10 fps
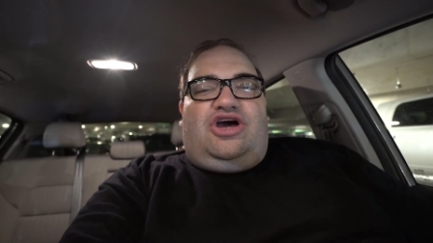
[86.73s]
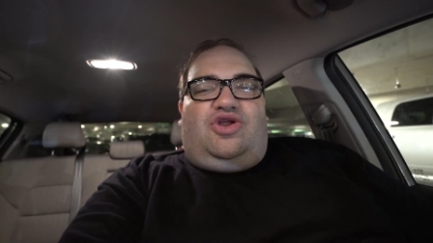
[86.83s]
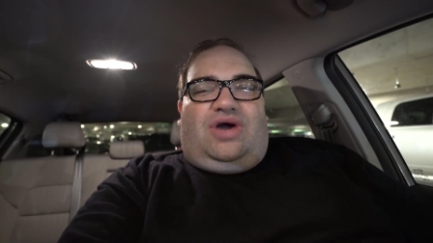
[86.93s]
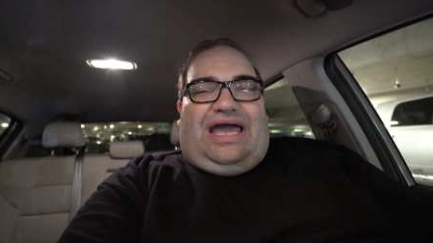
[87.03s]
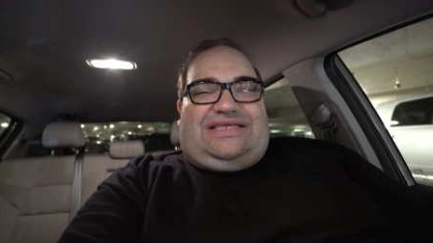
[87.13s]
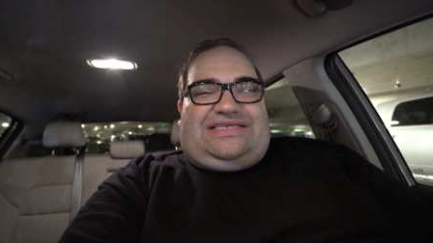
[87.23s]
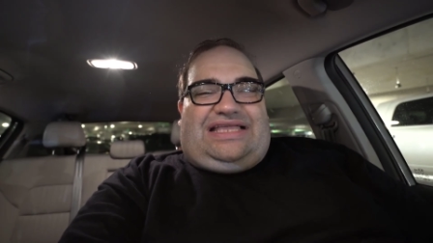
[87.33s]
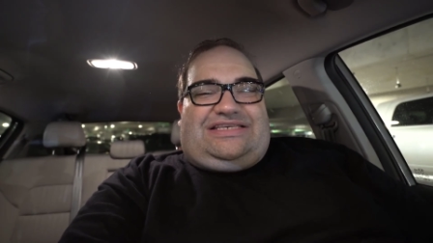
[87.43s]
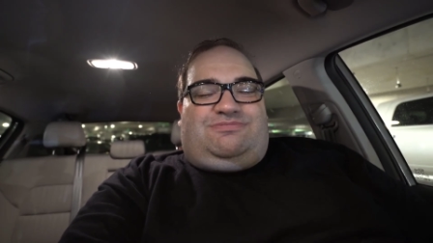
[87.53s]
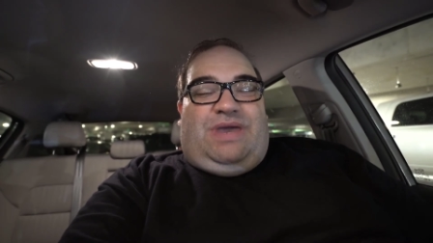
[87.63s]

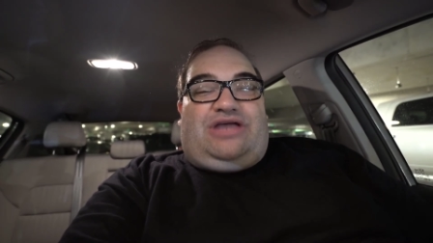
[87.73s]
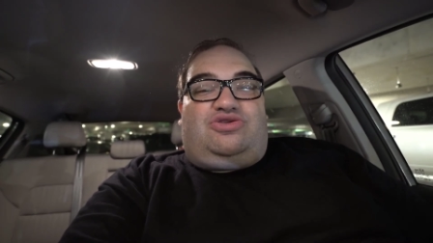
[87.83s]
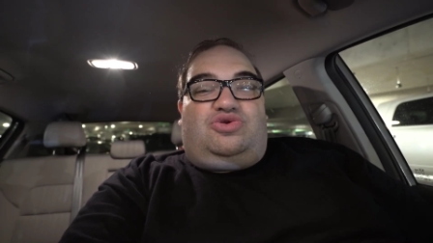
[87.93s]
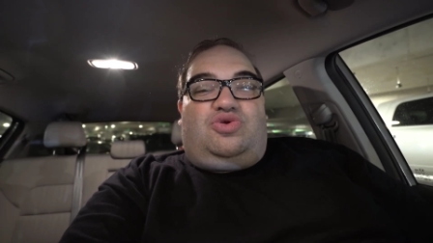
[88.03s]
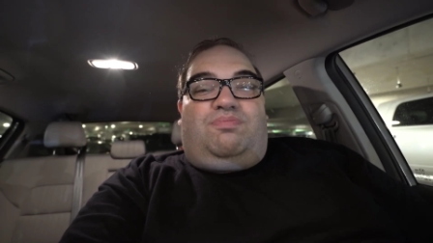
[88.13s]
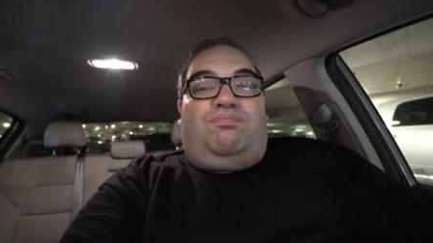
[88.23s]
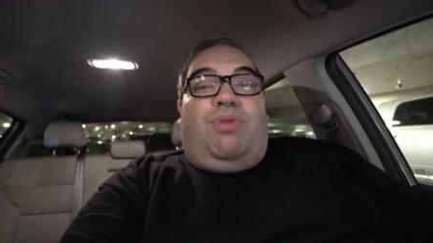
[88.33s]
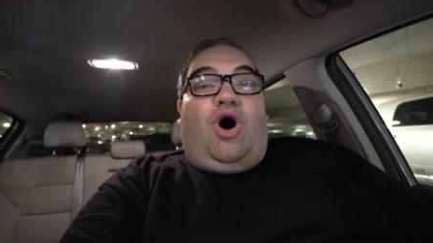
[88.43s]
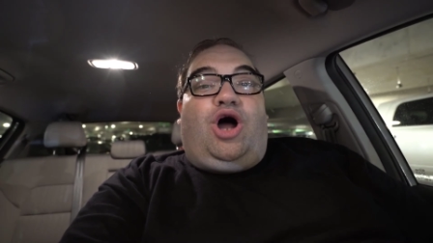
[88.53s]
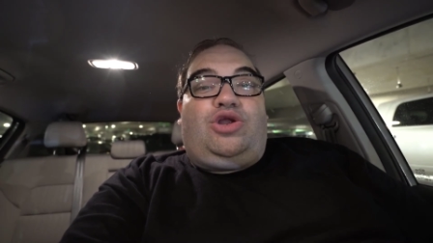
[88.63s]
localizadas perto do
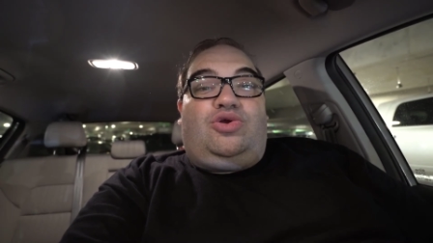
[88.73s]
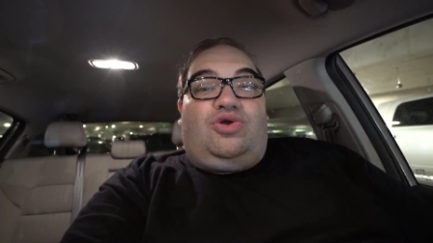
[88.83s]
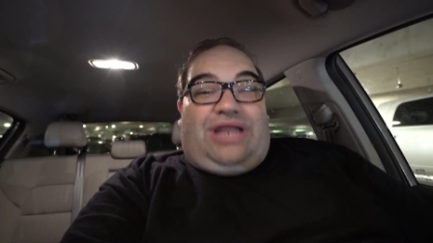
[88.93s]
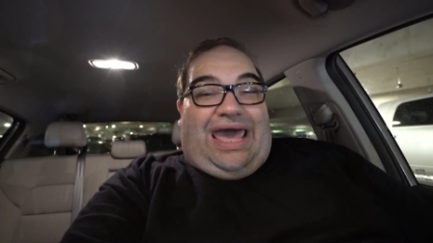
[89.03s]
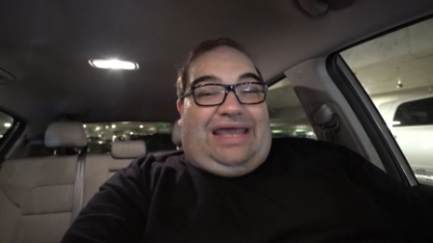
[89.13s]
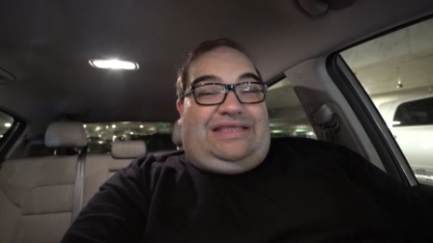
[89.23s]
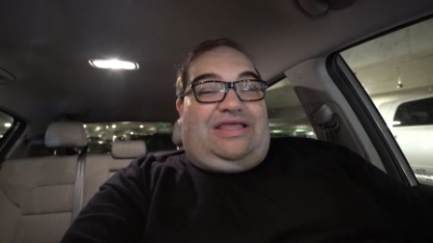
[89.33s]
polo lunar.